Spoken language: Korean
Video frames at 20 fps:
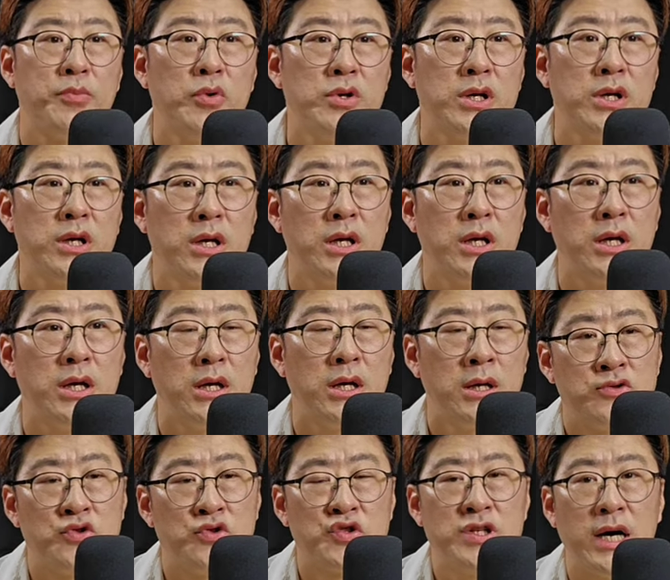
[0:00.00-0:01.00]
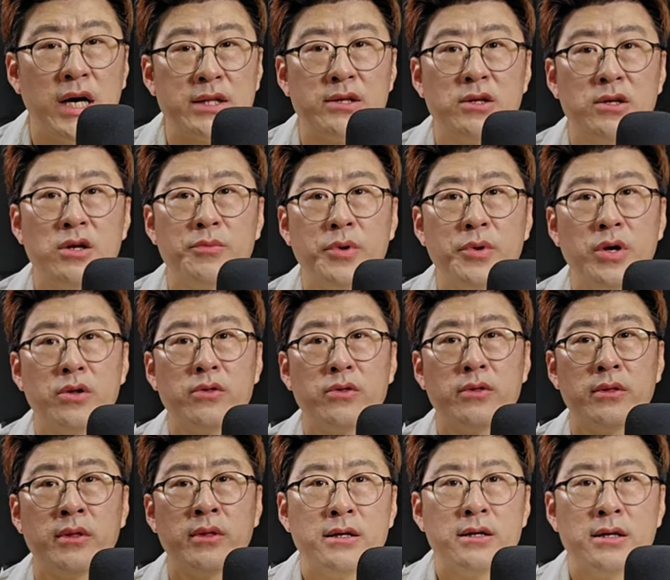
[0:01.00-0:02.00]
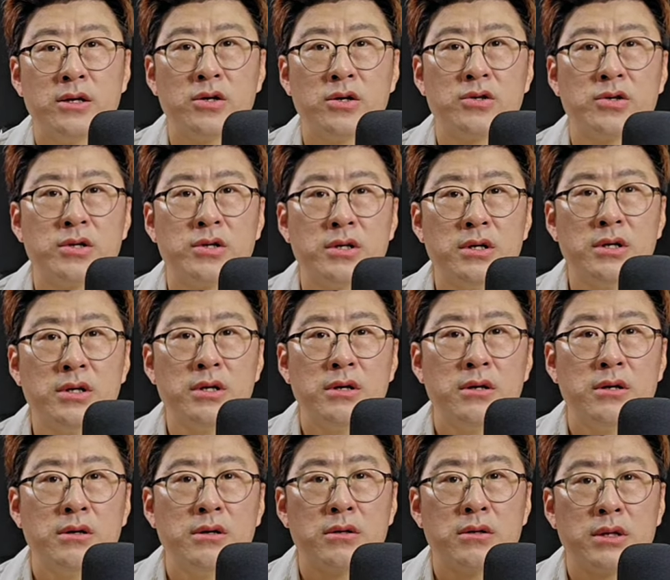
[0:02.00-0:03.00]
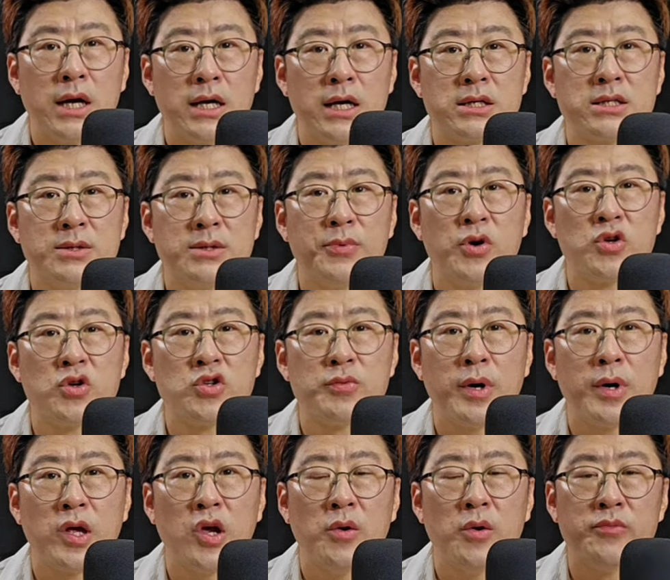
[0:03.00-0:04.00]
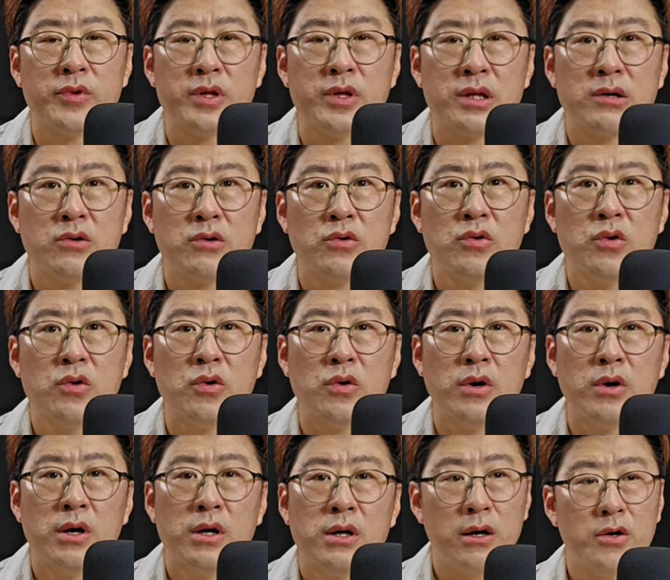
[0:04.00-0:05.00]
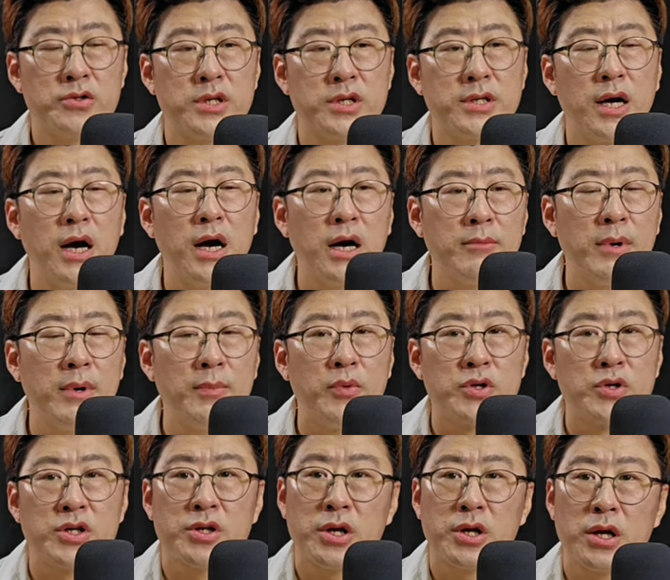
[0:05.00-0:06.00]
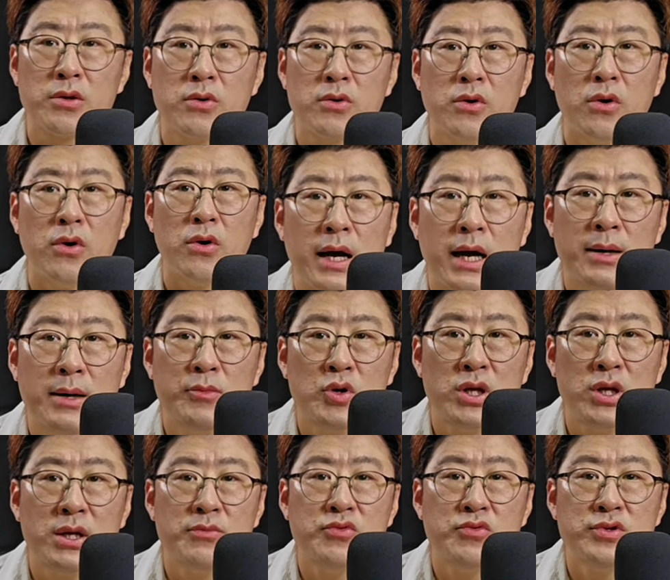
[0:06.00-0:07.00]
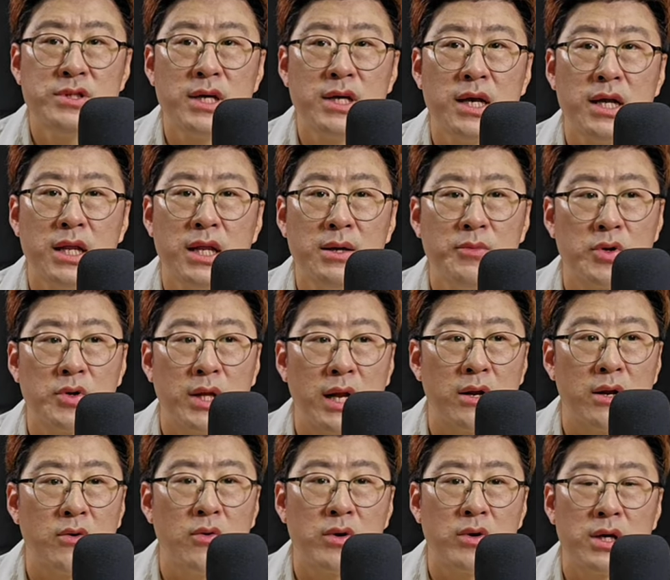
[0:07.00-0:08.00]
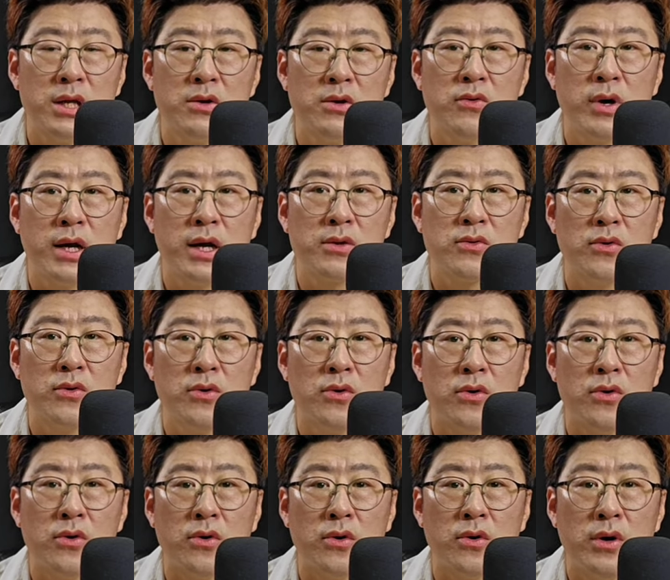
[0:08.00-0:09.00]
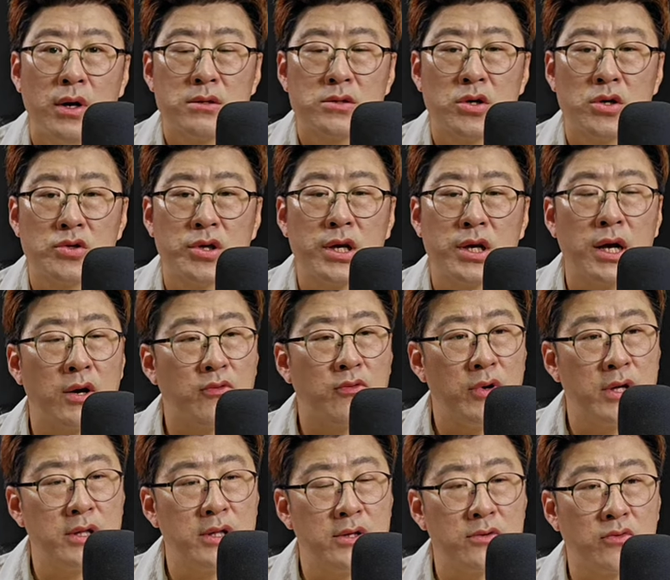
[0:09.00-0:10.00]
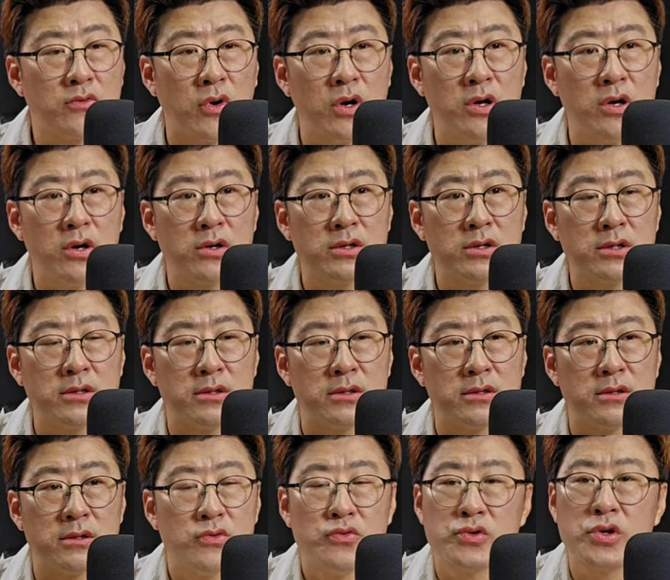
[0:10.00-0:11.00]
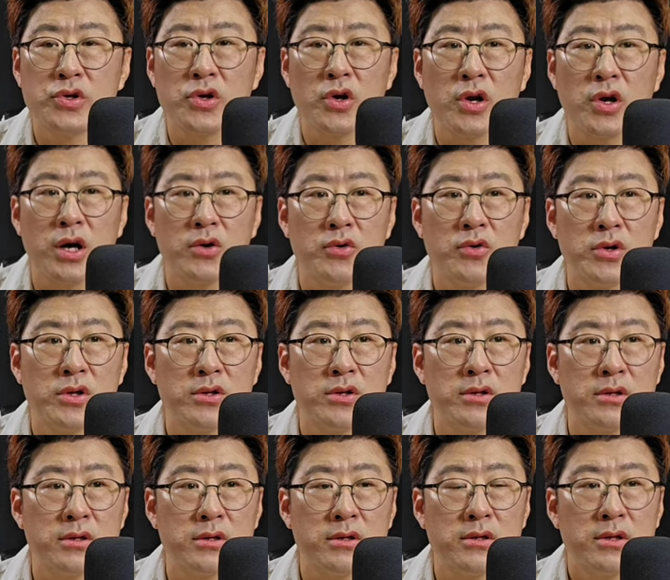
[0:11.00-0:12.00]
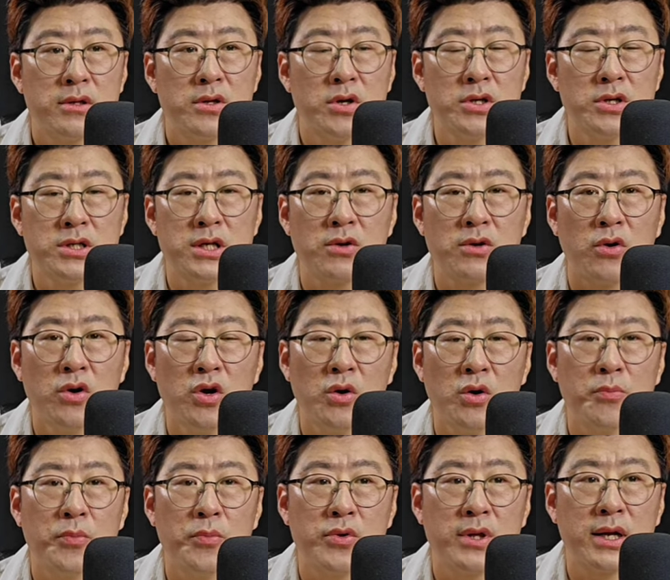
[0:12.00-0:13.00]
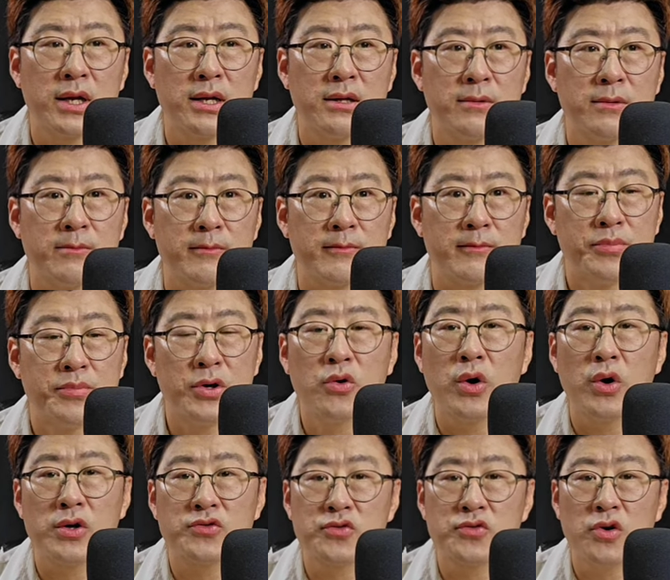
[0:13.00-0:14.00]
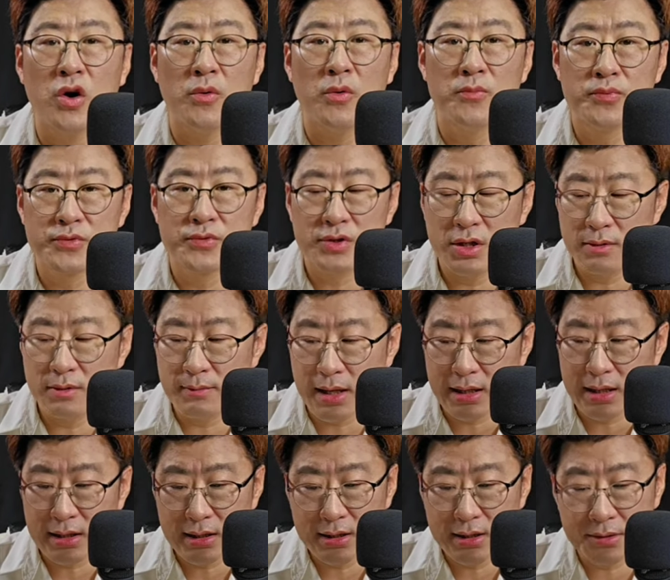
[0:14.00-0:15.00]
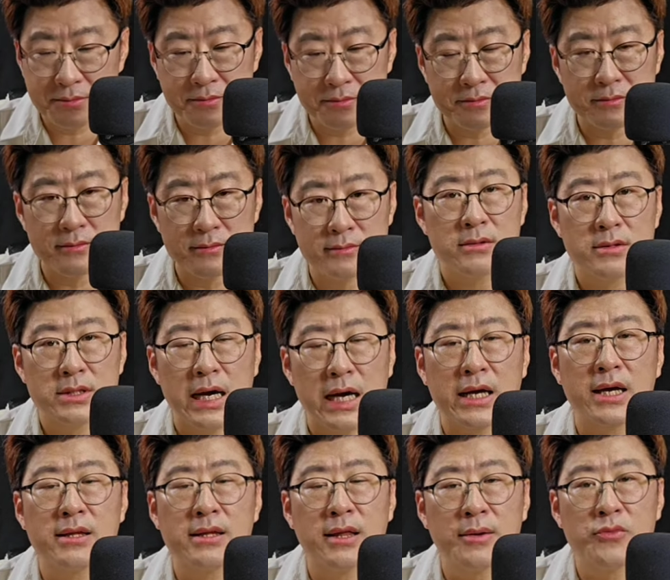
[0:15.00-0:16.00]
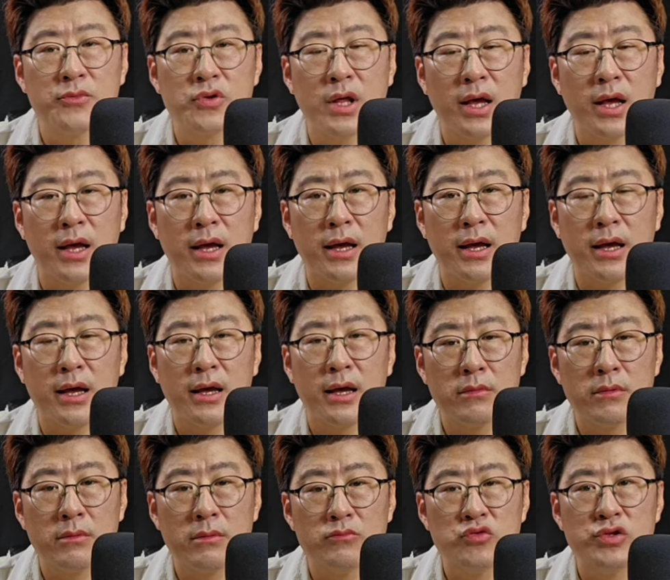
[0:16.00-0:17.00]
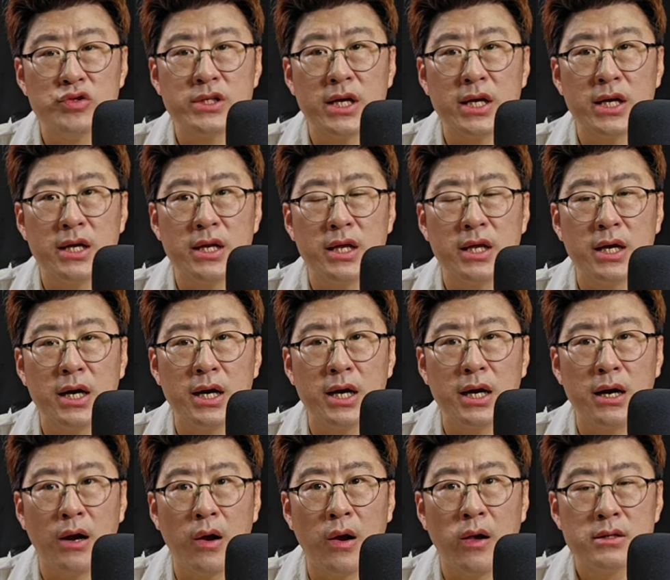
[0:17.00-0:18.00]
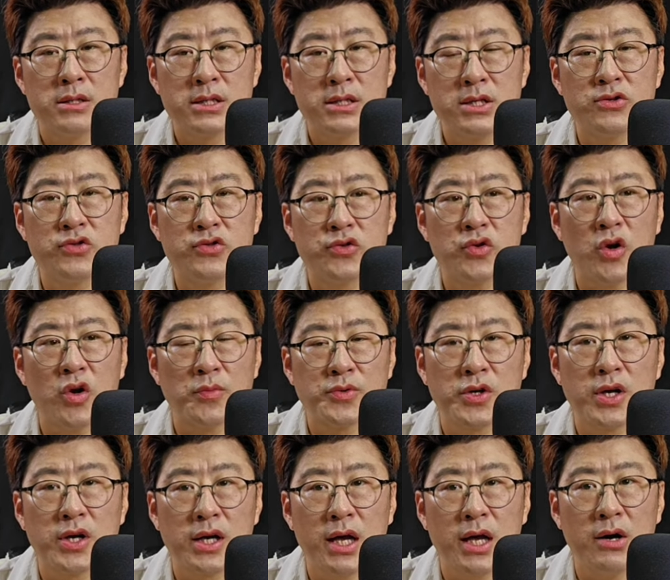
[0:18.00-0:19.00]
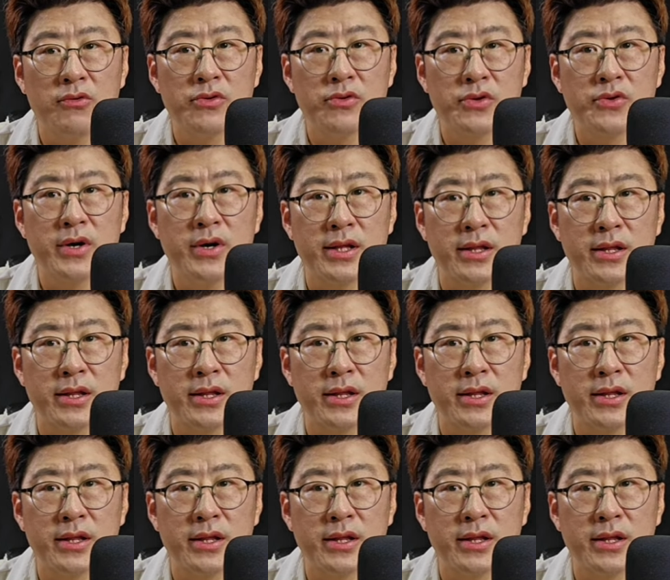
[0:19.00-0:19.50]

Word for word: 본인이 죽지 않으려면 이것들을 다 집어넣을 수밖에 없는 그리고 현재 상황만 보시더라도 아무리 문재인이 뭐 날고 길고 해도 저들이 갖고 있는 권력은 윤석열이 갖고 있는 현실 권력보다는 비교할 수가 없을 만큼 작기 때문에 문재인이가 실축을 엄청나게 하고 있는 것